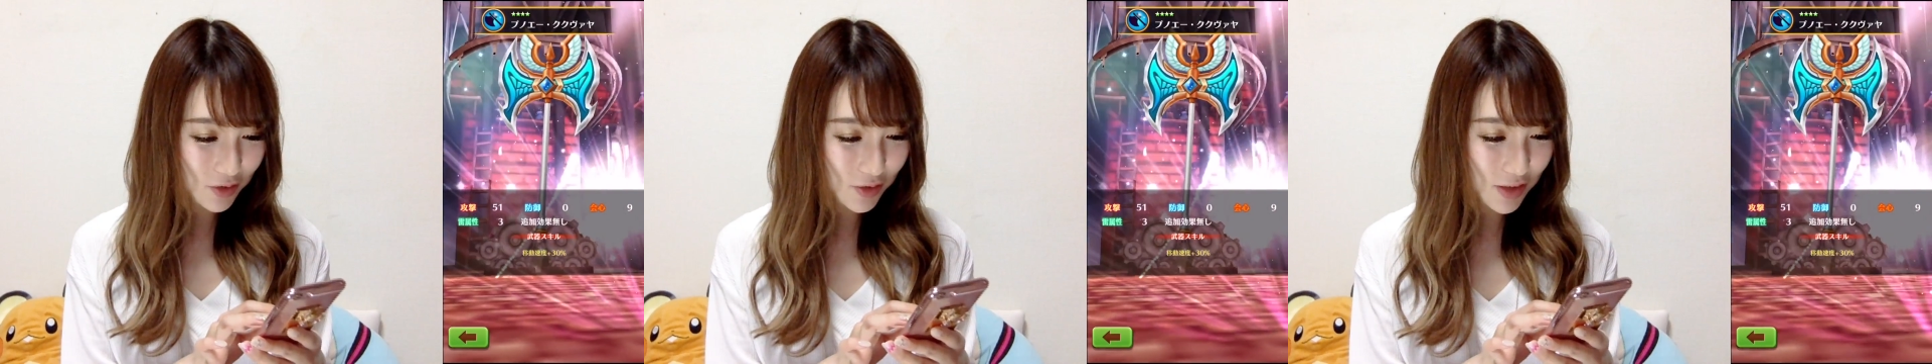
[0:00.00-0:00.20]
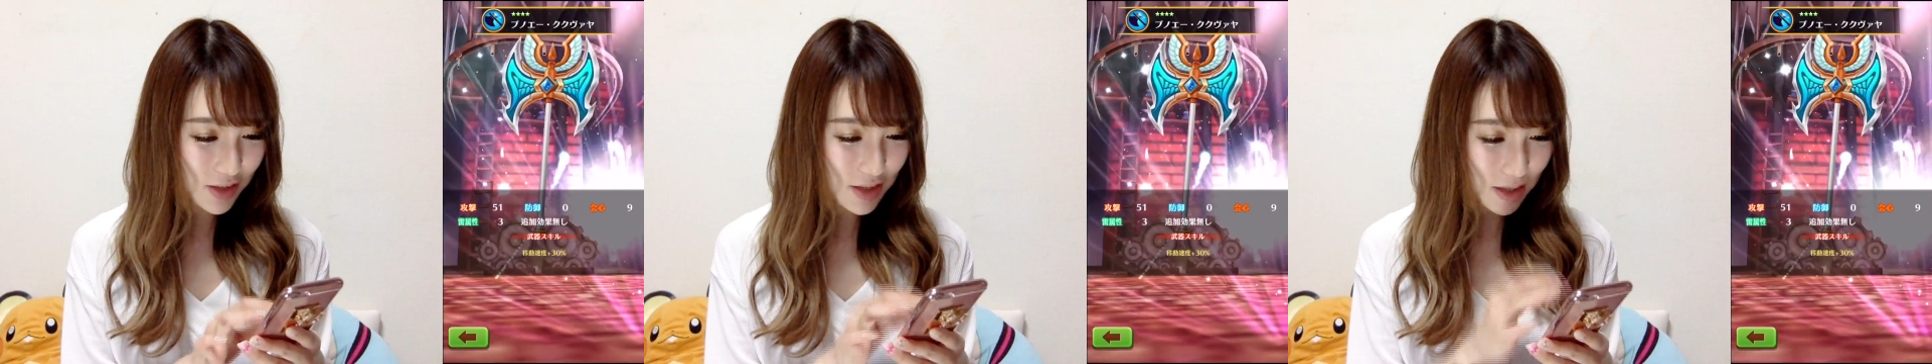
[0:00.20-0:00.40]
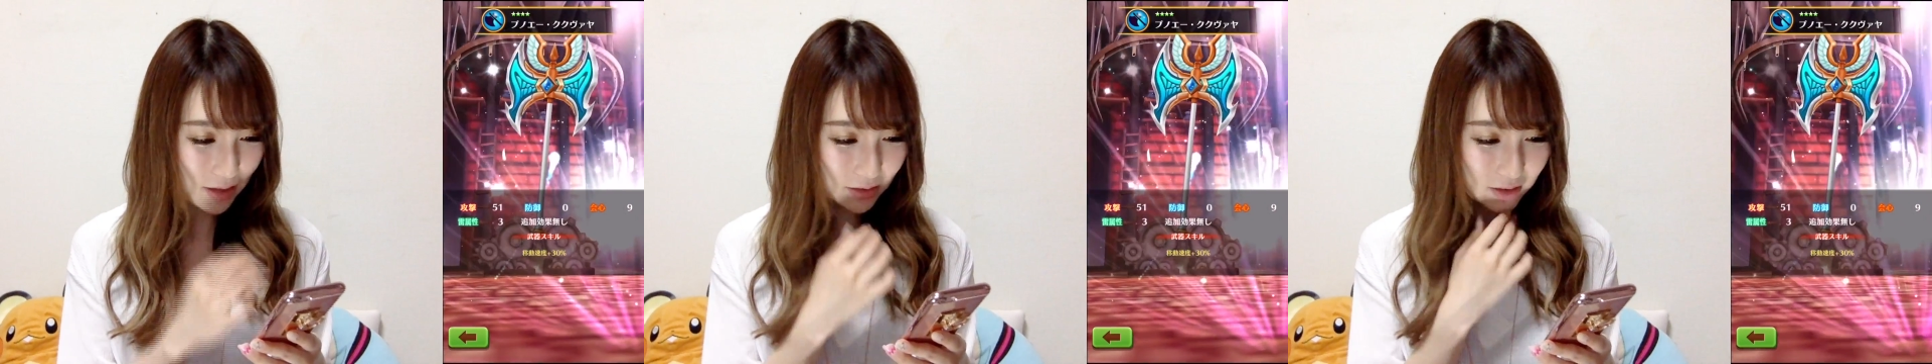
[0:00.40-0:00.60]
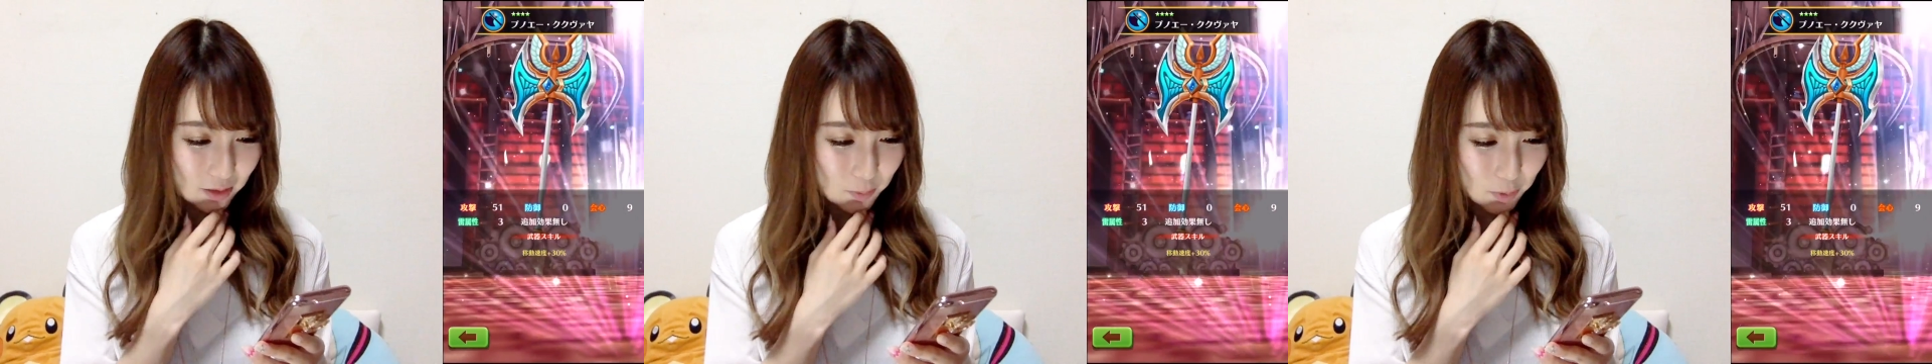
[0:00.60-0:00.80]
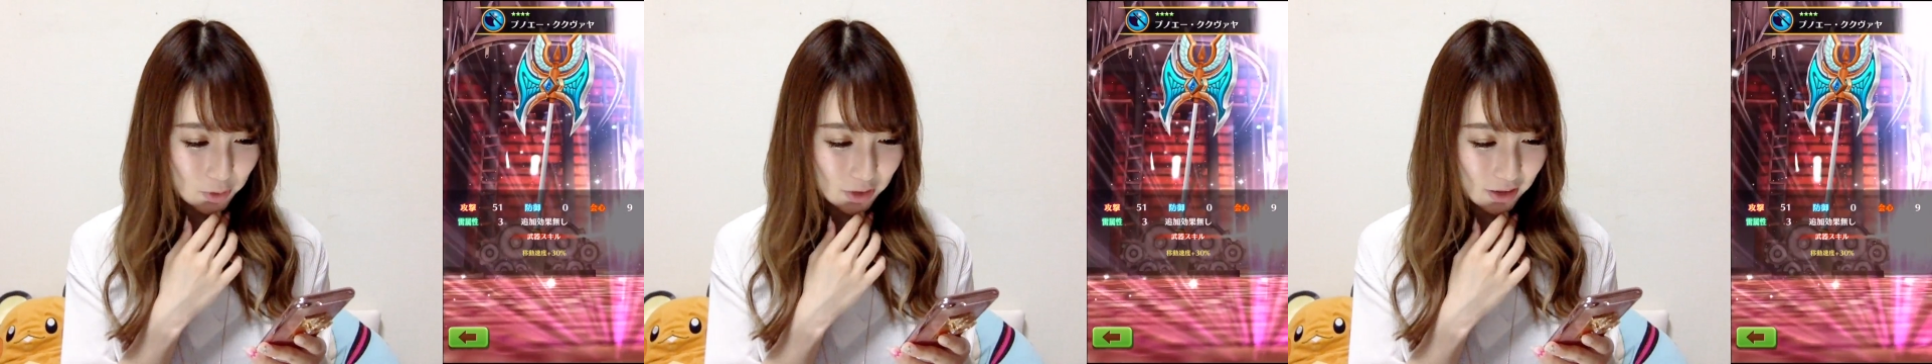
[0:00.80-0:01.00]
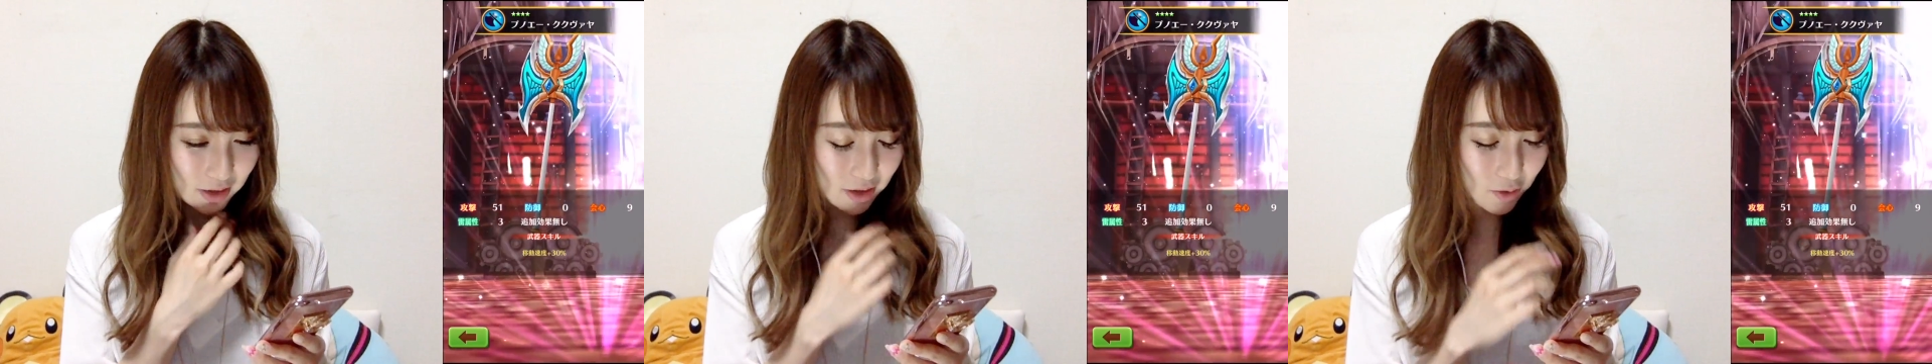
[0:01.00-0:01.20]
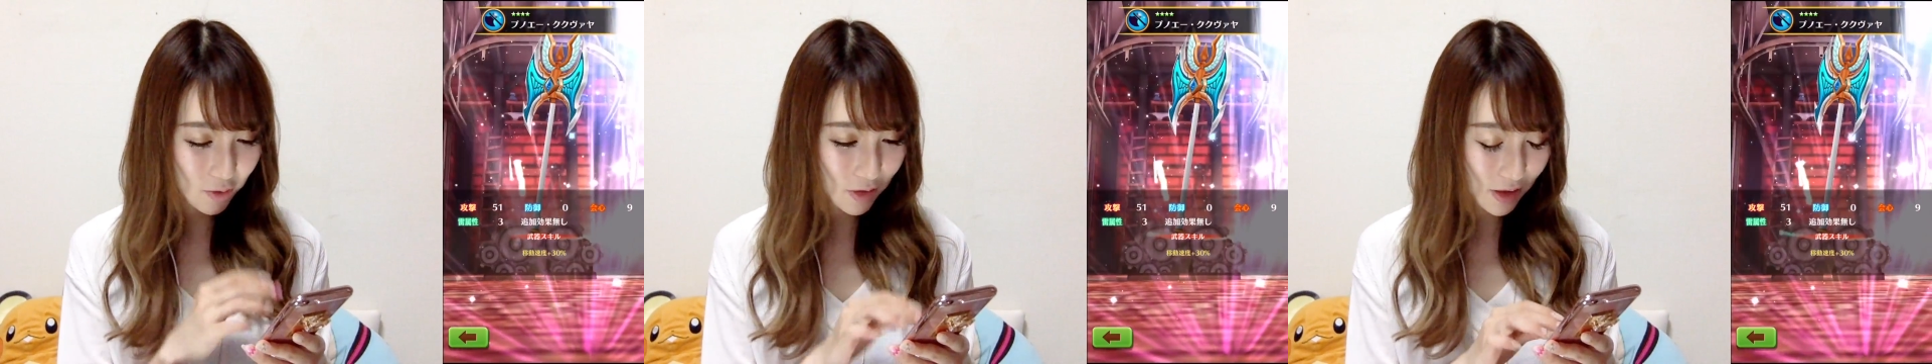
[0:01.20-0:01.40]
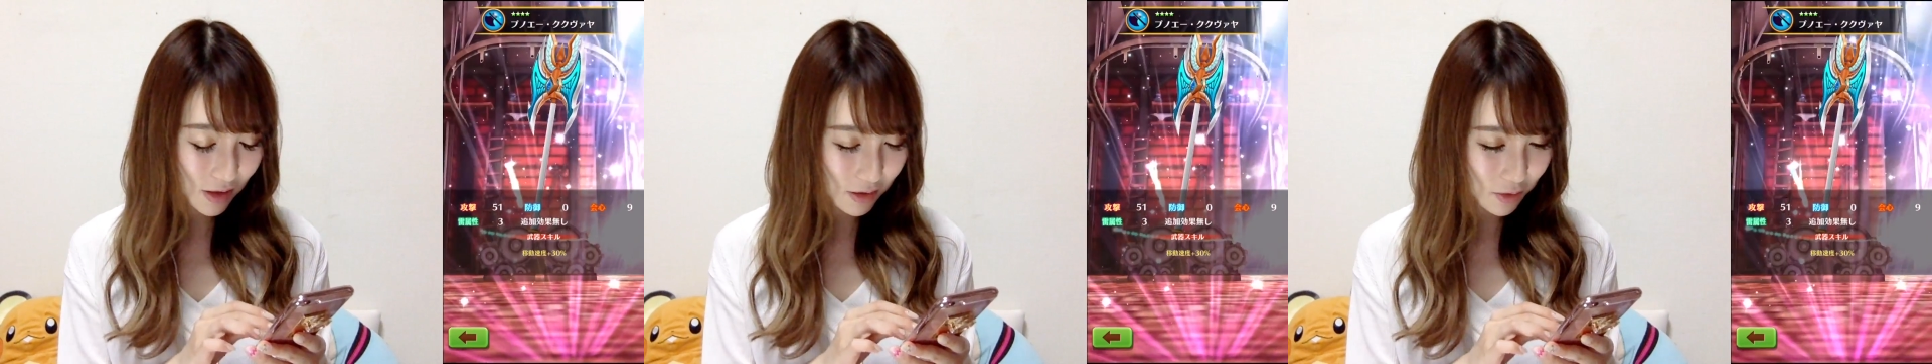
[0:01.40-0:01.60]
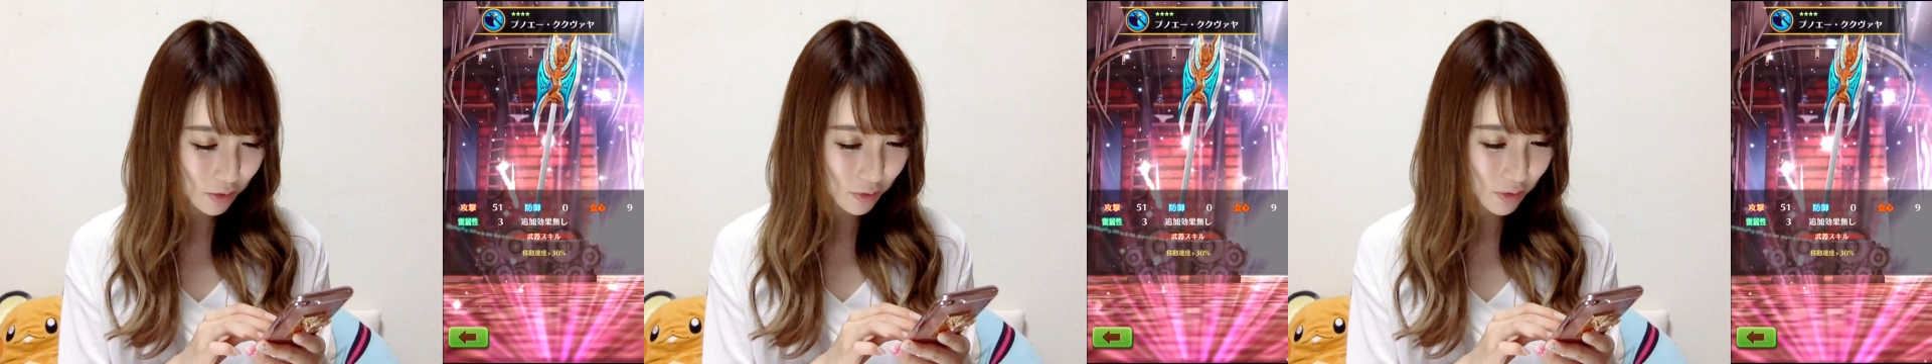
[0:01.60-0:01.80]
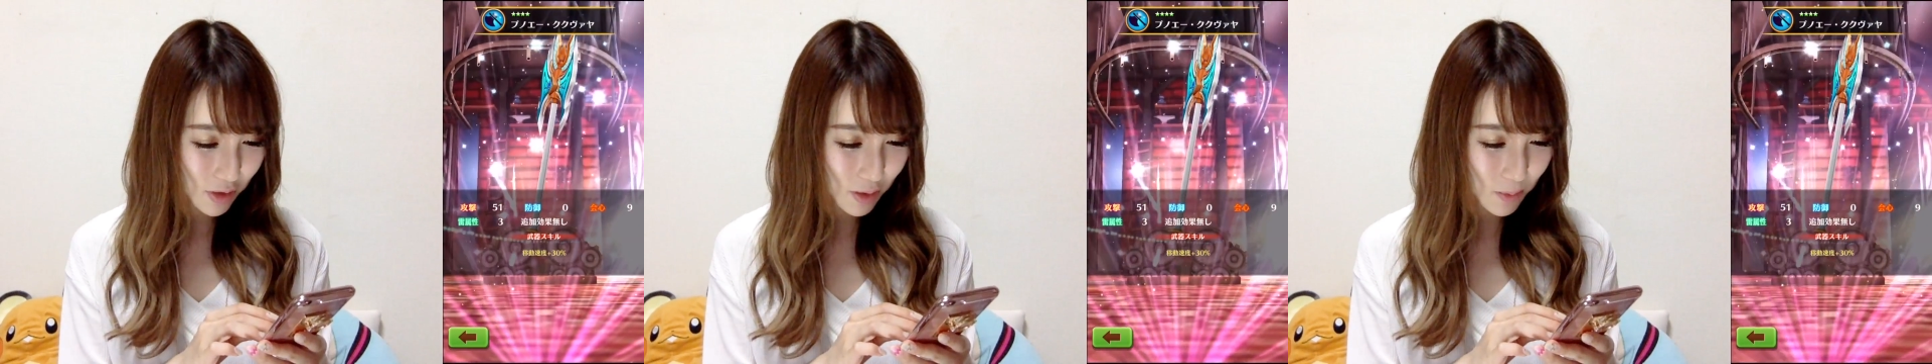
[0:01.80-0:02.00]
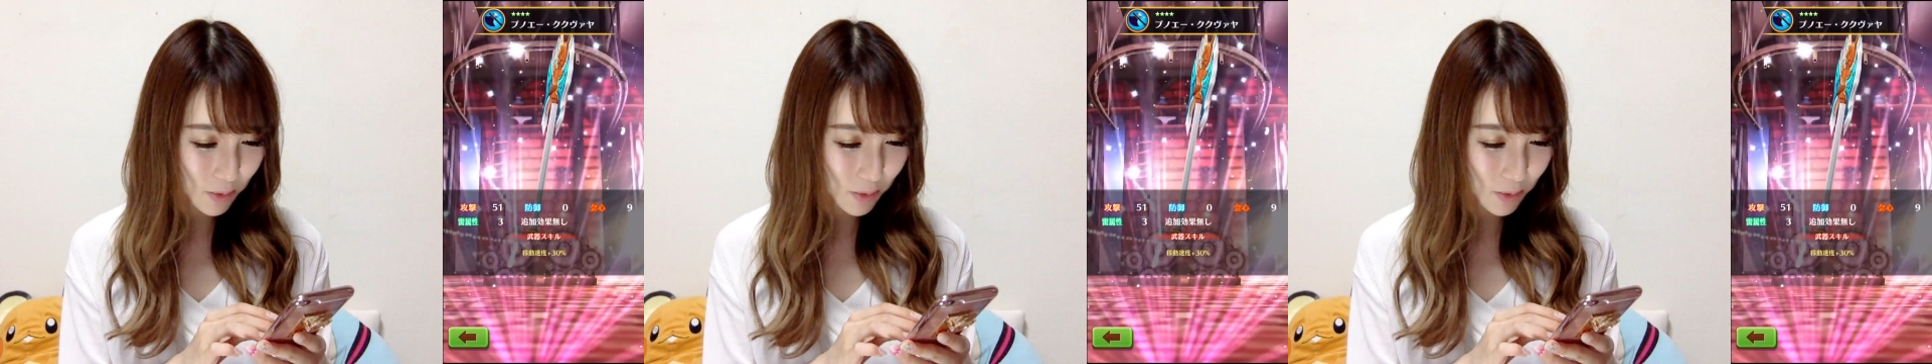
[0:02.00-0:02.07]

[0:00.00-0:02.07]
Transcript: ノアちゃんに持たせようか。ちょっといい